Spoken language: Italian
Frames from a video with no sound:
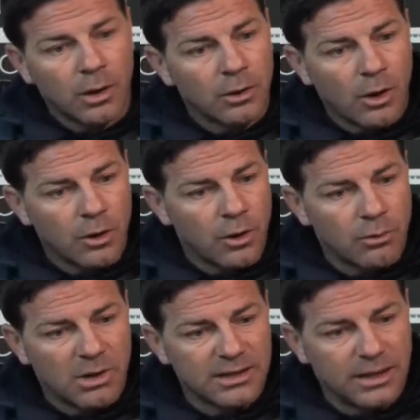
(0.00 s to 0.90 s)
No, no, non
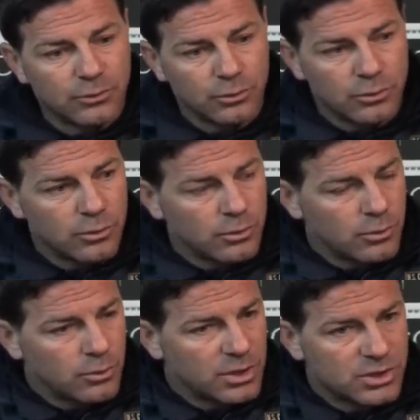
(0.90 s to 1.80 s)
mi ha dato
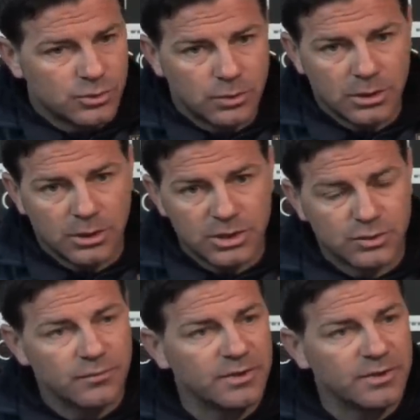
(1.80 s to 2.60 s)
nessun, nessun